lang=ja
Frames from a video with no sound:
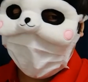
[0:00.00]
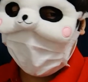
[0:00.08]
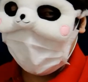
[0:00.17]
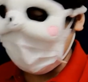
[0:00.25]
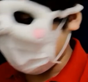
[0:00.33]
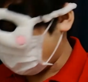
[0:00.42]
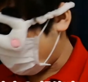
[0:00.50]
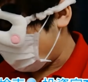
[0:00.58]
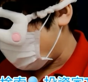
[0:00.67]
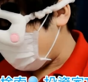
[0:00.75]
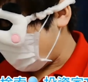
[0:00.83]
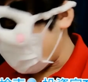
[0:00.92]
けど、ちょっと
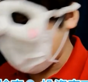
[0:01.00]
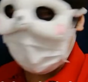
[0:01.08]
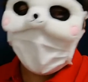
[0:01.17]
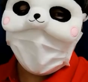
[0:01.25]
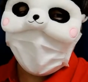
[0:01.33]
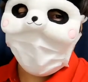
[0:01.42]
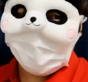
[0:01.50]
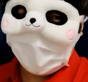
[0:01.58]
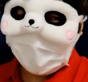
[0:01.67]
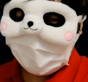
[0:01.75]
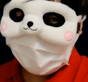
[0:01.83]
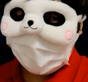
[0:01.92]
前振りが長く
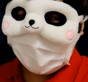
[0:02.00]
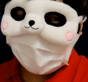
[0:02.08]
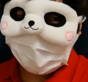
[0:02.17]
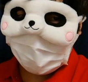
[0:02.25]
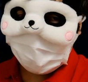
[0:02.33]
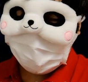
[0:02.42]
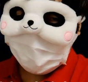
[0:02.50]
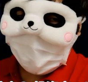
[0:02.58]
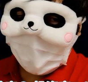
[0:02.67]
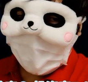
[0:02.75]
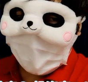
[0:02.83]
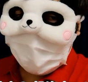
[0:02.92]
なっちゃったんだけど、
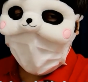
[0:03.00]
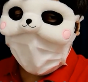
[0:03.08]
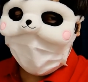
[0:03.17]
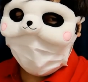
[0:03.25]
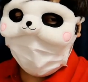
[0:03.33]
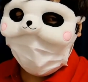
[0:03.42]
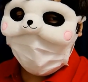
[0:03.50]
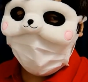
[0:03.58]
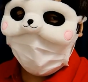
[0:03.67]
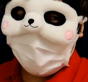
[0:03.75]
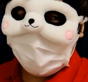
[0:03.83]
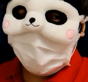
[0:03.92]
まあ、あ
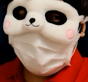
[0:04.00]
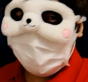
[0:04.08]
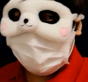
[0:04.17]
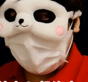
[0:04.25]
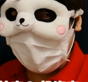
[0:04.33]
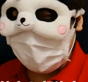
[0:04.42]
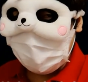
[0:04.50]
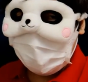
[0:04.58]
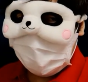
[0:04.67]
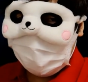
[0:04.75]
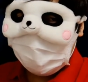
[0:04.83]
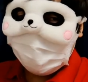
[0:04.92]
のー、僕ね、今
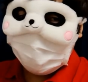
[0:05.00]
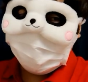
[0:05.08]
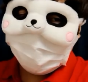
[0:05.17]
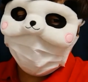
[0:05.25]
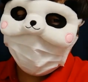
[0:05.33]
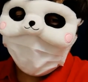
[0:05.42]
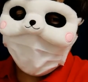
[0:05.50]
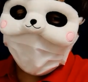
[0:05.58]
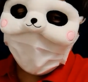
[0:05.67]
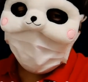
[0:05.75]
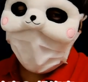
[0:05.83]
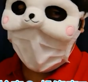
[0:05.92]
日、
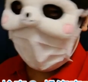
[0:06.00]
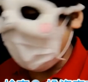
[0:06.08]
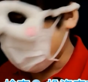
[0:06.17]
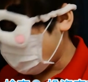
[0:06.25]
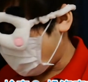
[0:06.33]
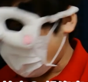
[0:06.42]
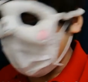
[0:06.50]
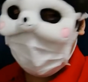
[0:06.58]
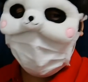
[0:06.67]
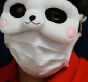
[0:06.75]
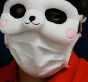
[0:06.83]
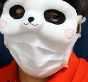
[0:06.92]
まあ、自由で買い
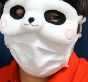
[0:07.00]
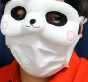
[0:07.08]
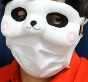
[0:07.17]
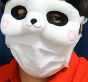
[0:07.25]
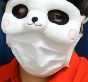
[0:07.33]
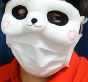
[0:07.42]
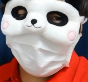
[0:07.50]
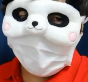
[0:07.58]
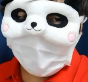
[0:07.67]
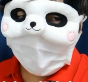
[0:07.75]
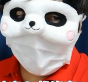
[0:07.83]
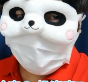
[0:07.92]
物したんだけど、
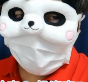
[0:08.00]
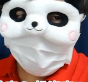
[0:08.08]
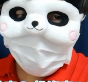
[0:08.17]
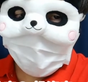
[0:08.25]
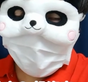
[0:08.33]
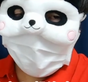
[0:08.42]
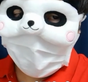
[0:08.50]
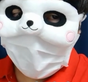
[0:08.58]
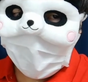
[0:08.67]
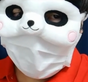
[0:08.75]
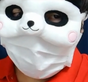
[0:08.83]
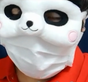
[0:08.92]
その時に
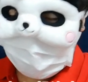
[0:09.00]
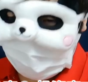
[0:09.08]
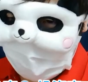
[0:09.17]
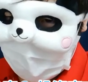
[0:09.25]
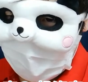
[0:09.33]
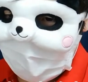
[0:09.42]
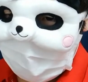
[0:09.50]
ね、まあ、あ